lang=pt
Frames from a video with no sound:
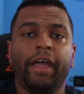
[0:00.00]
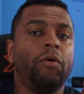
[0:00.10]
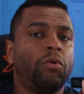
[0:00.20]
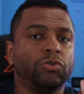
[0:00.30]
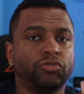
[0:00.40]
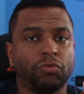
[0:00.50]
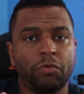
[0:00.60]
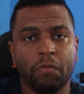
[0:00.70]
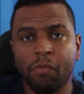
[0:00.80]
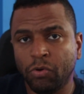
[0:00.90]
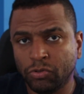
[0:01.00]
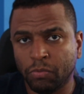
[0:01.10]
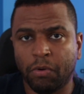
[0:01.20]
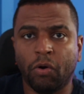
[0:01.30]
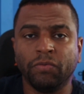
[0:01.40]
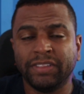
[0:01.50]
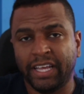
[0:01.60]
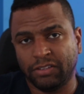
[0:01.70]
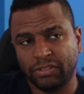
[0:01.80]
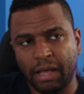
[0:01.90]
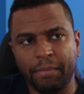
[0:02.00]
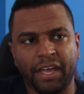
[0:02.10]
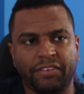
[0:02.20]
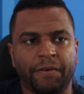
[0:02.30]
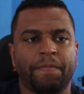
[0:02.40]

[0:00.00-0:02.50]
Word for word: é um consumo muito bom dentro da média.